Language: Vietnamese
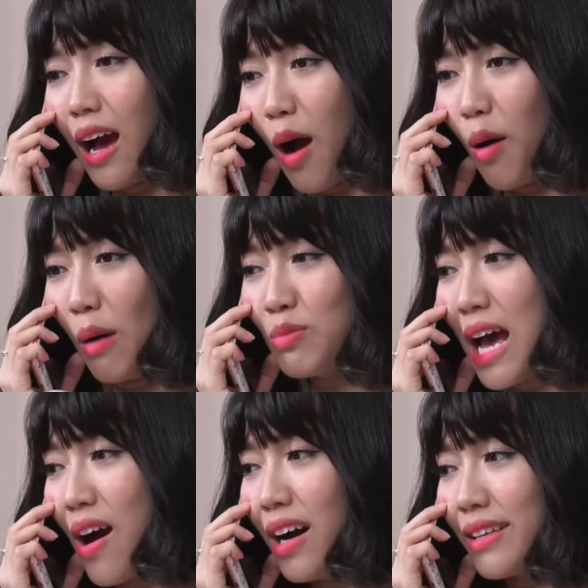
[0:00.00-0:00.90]
à, họ không
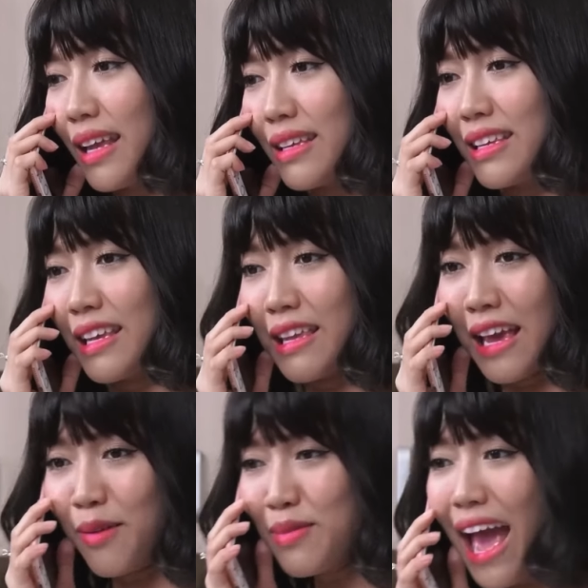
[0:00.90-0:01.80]
sao hết
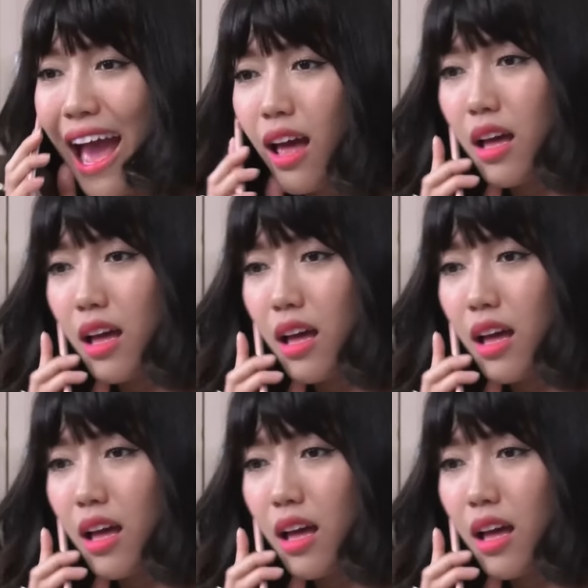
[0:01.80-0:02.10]
vậy, cấp nha